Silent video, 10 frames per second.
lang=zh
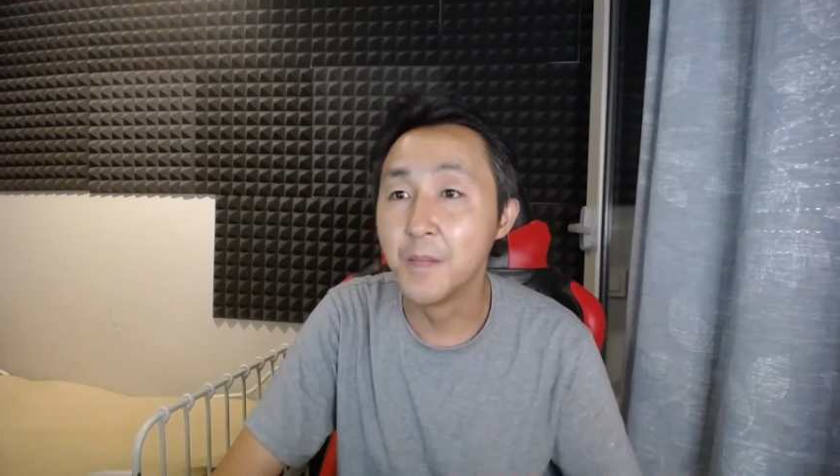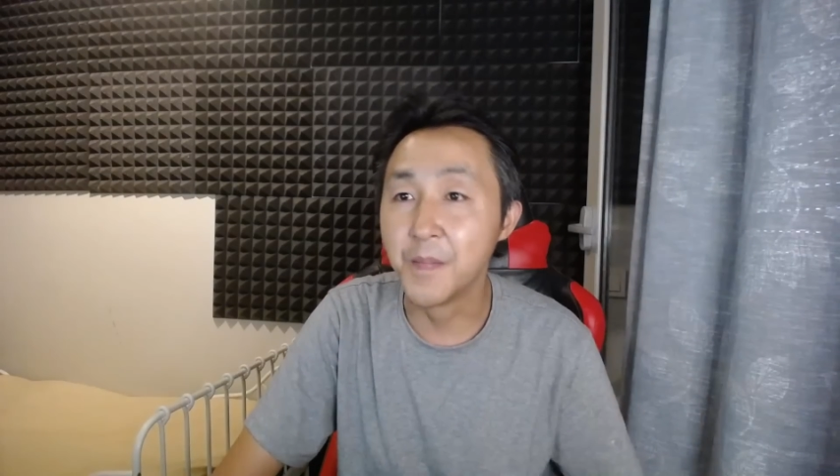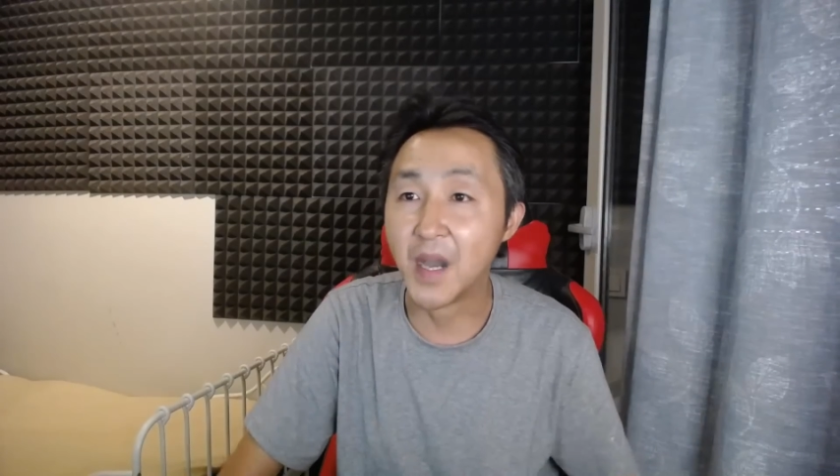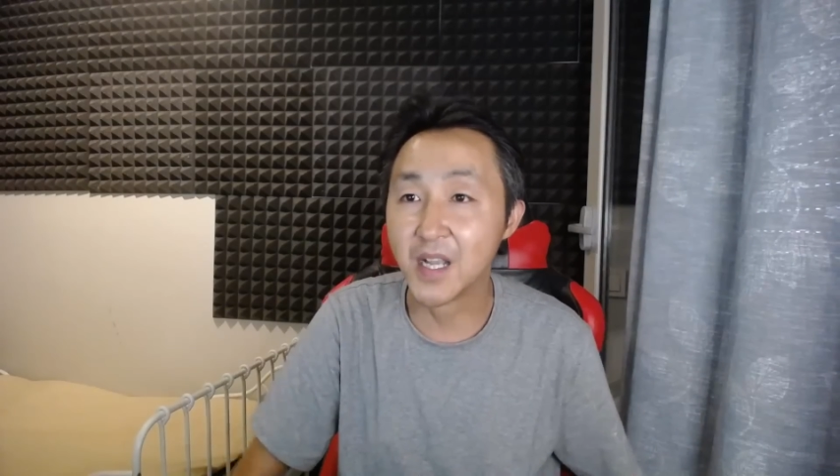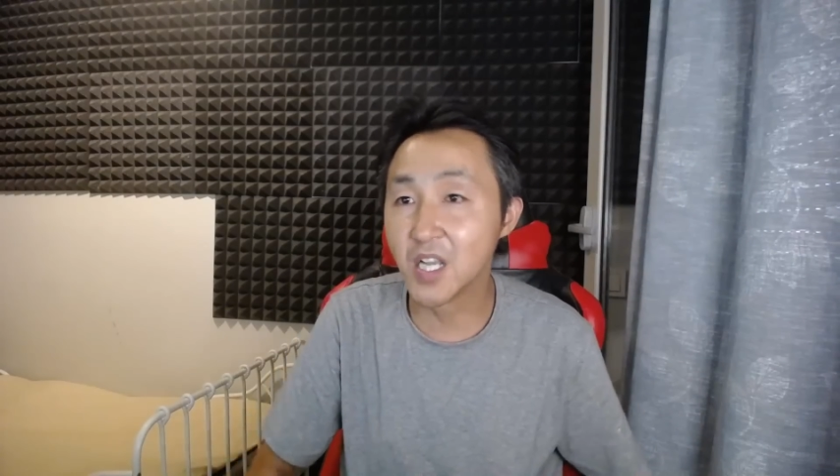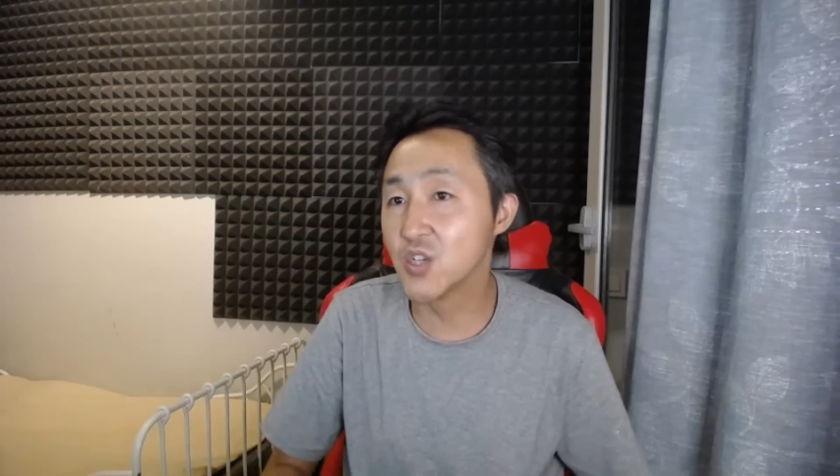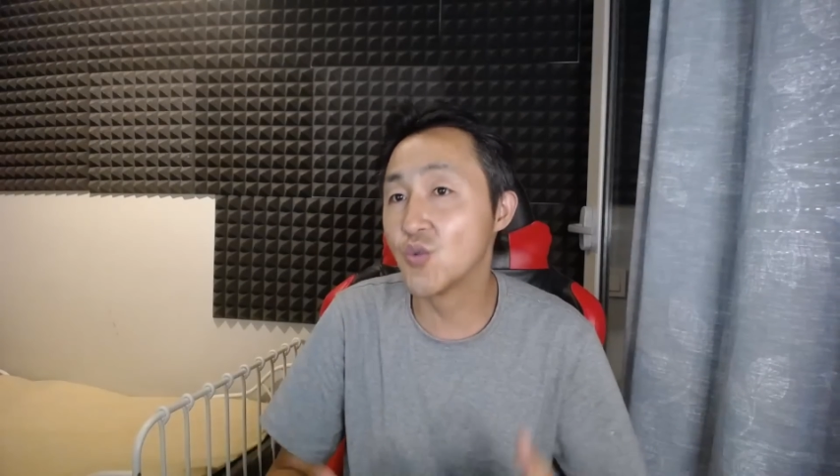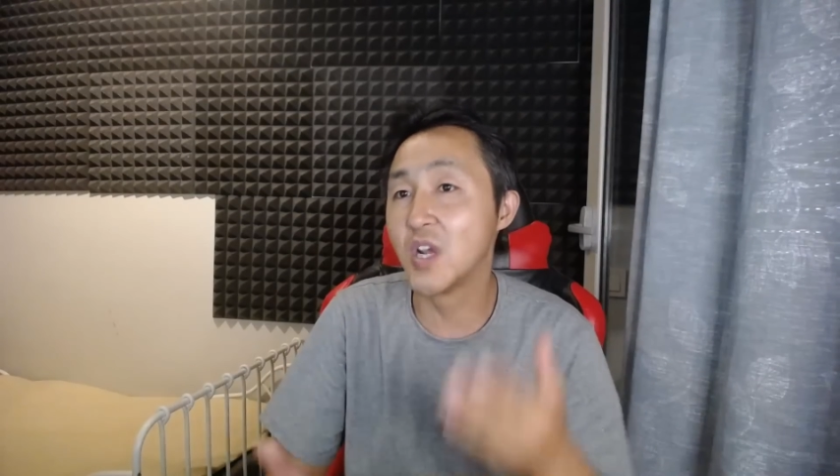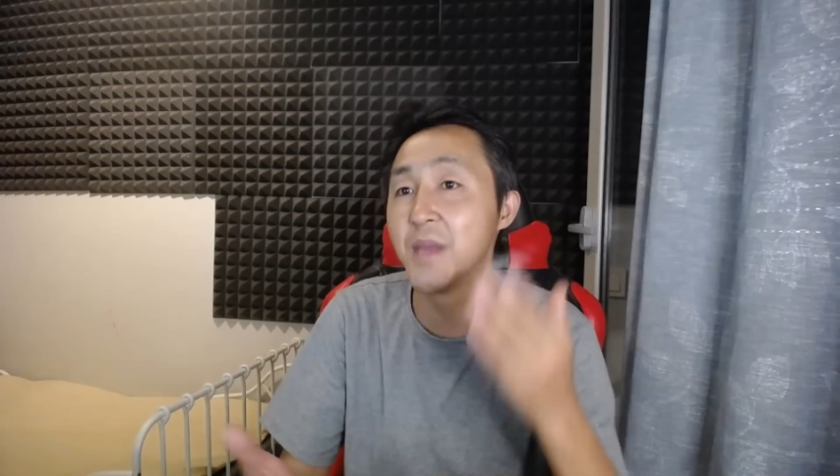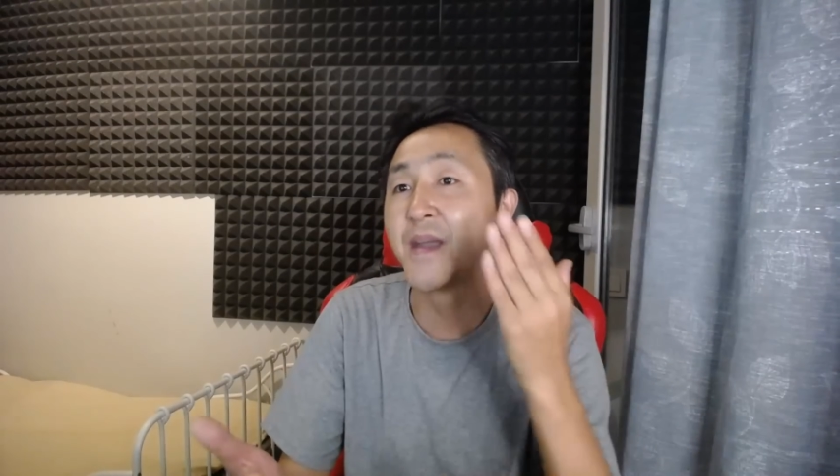马上
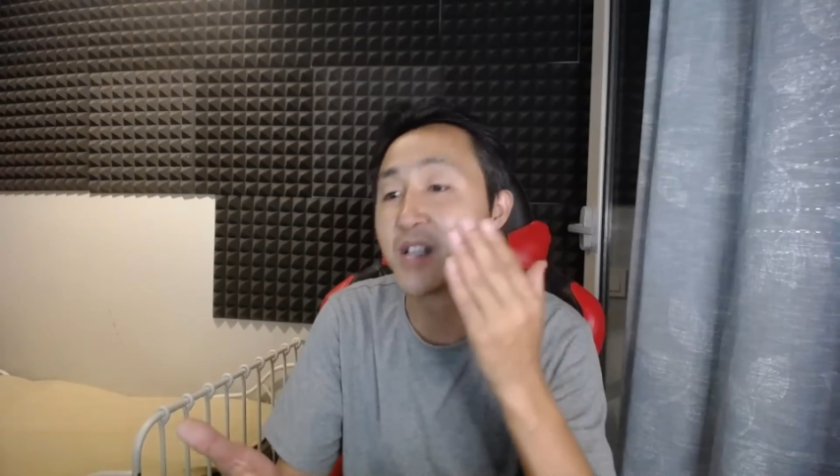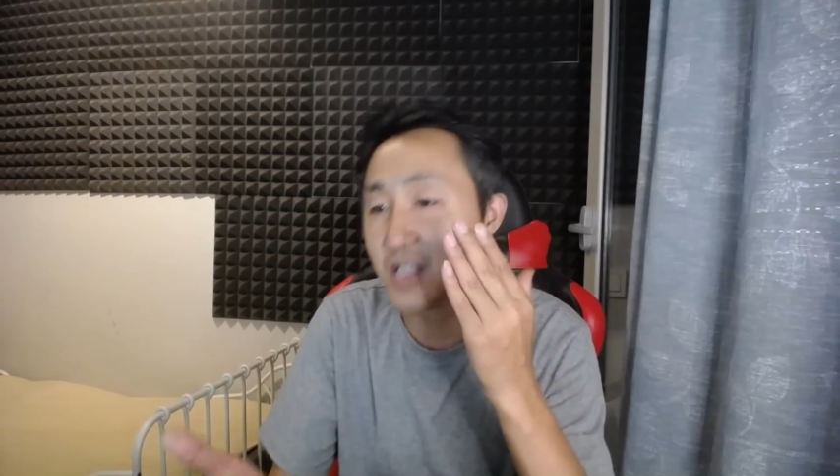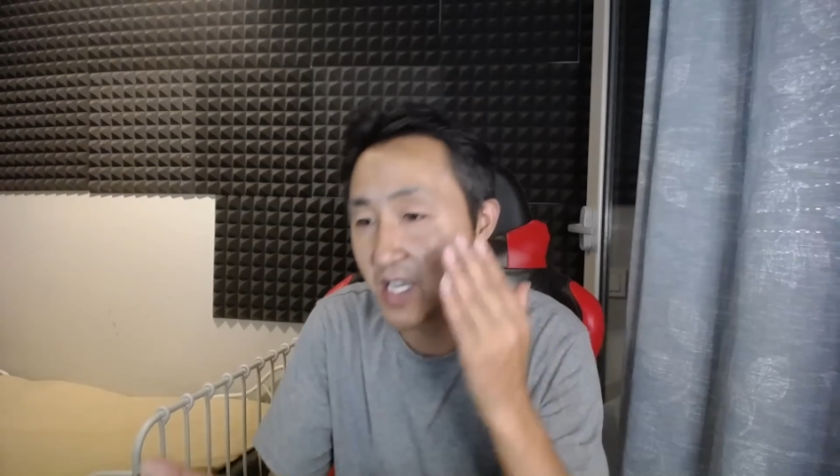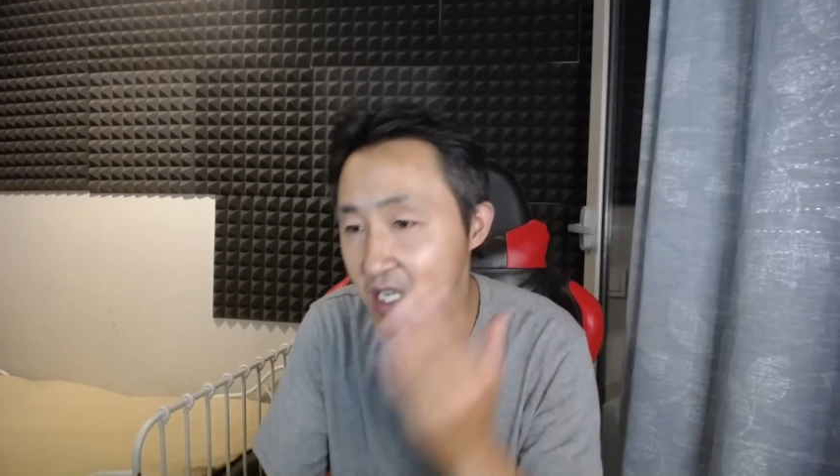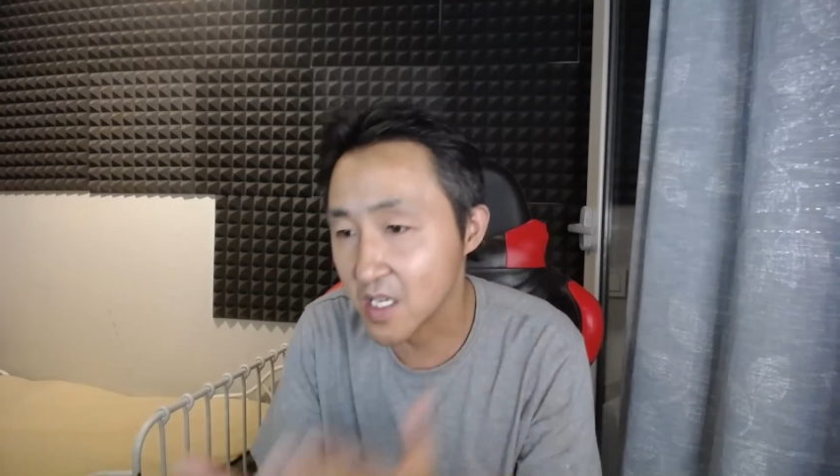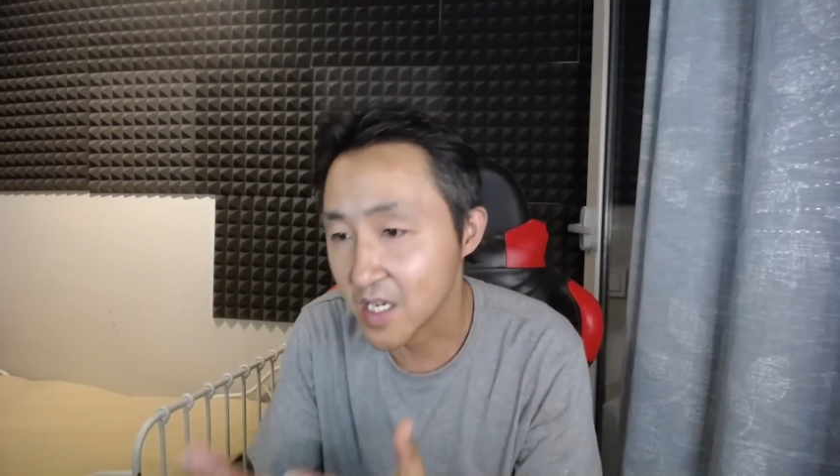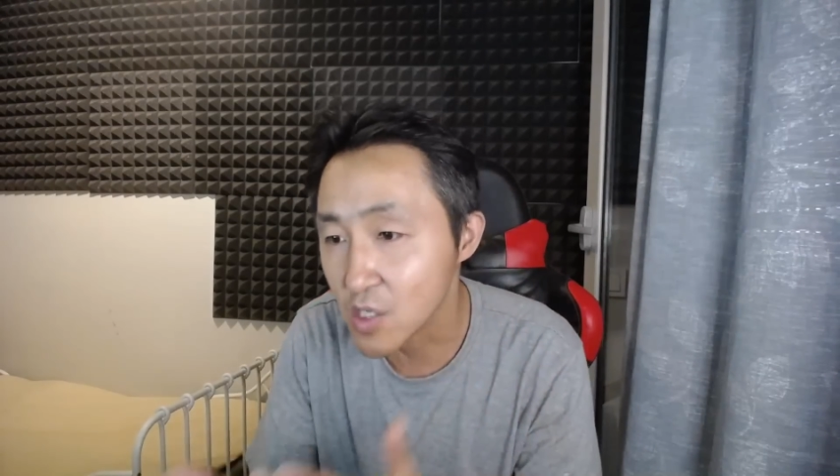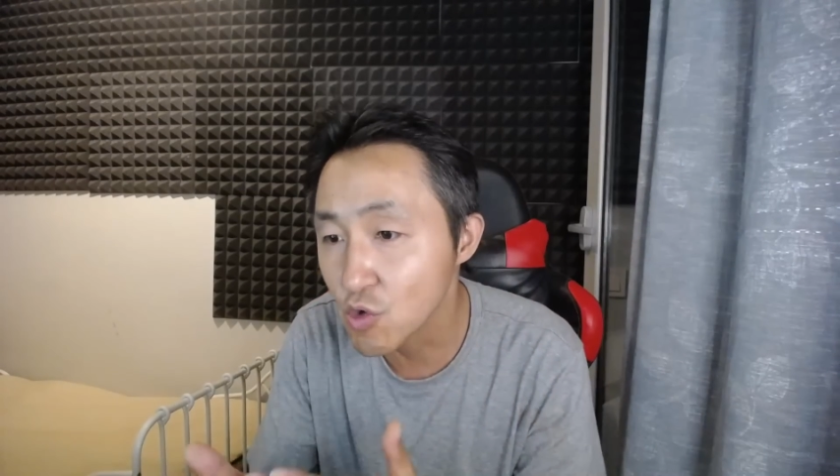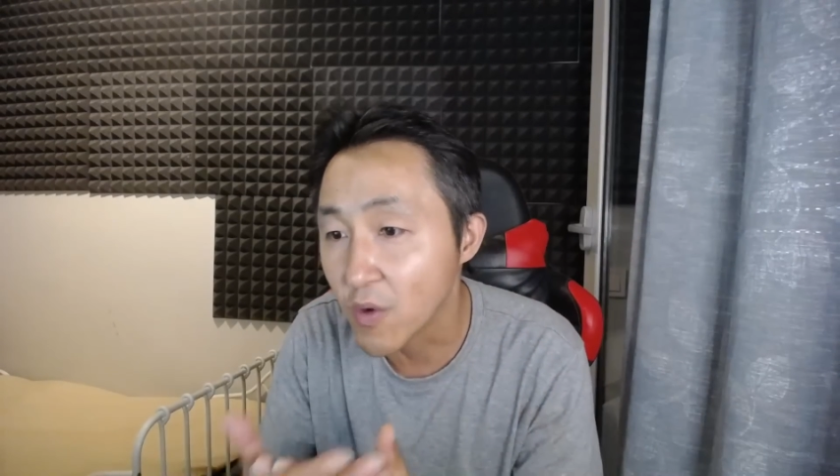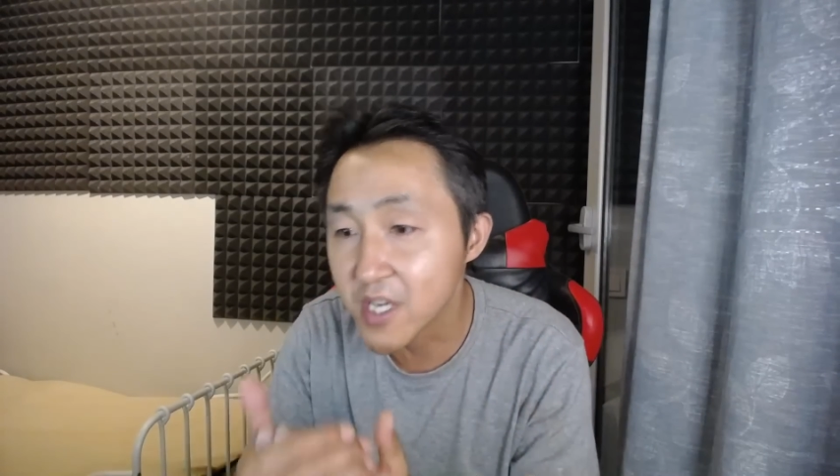又来拿这件事情
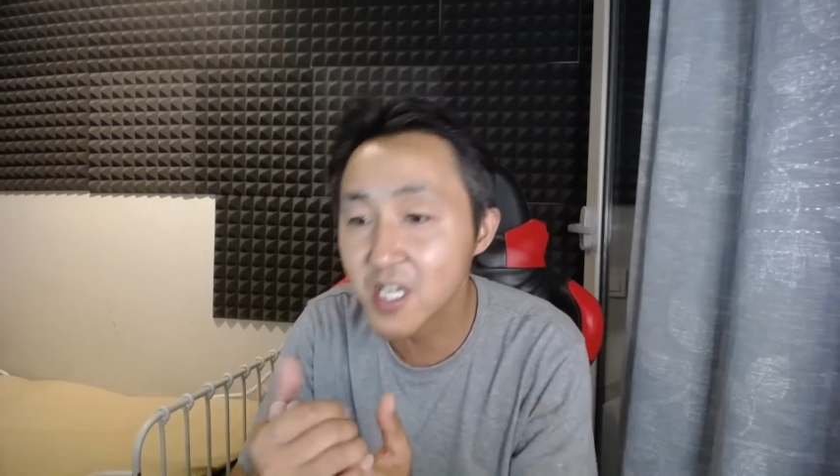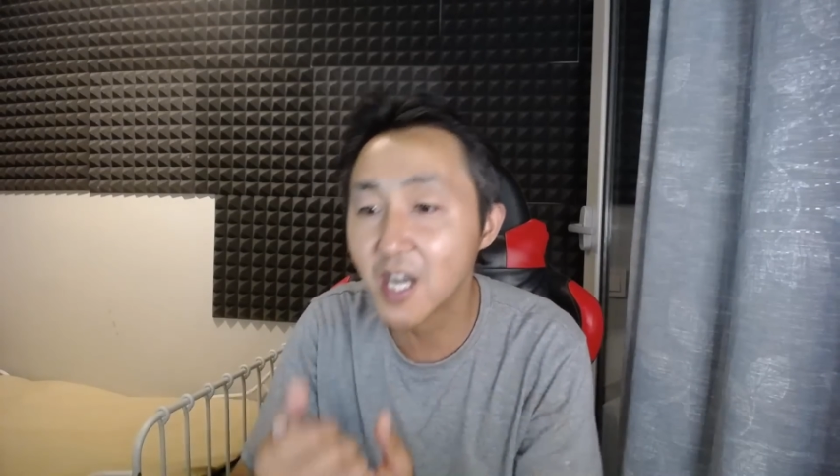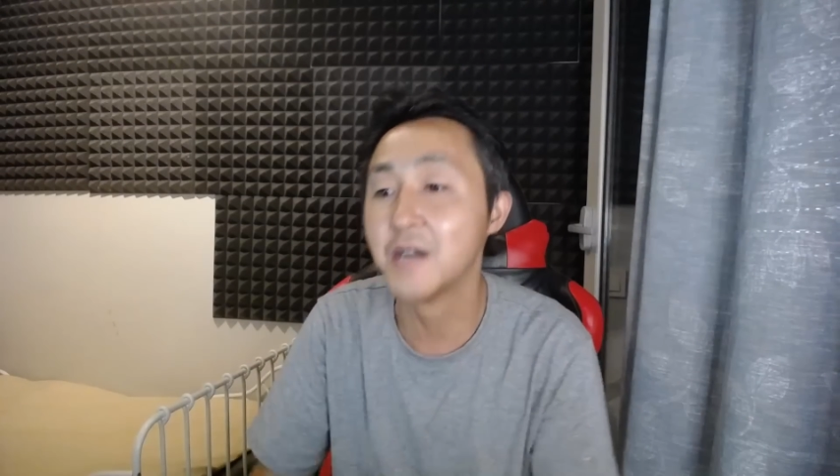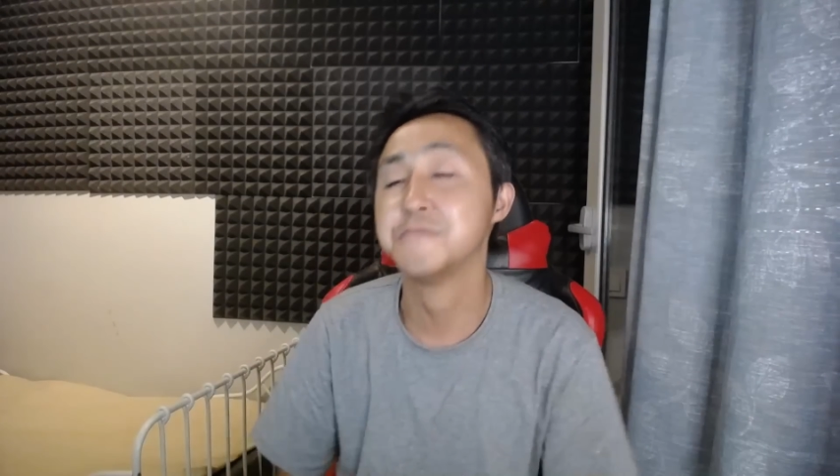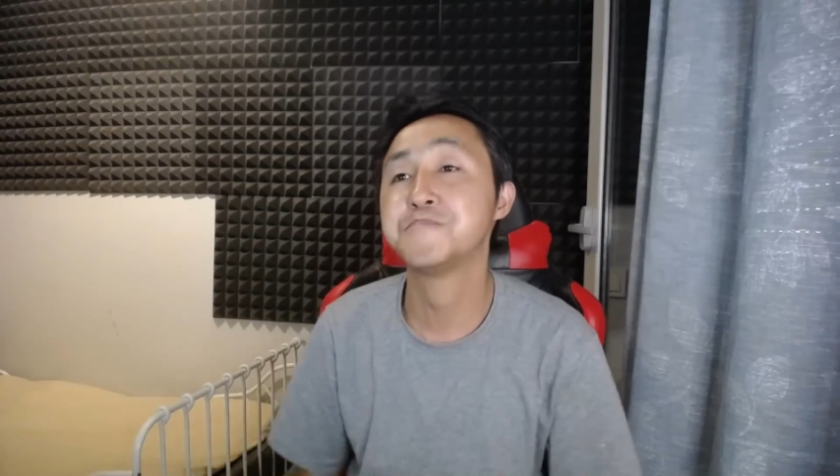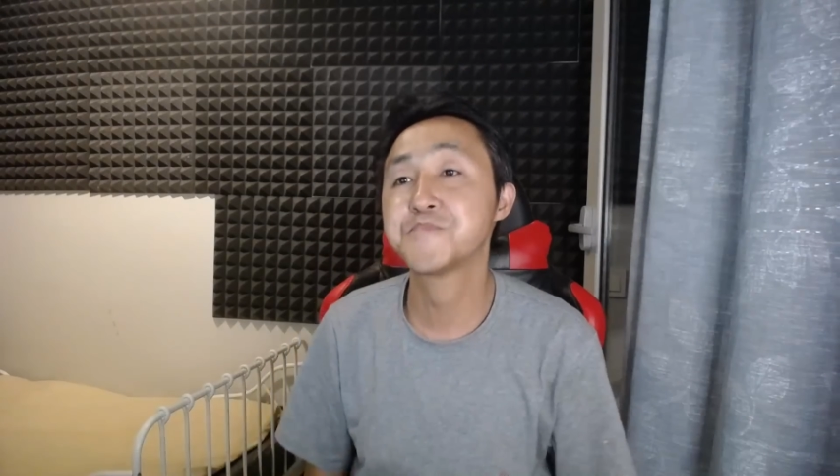来做文章，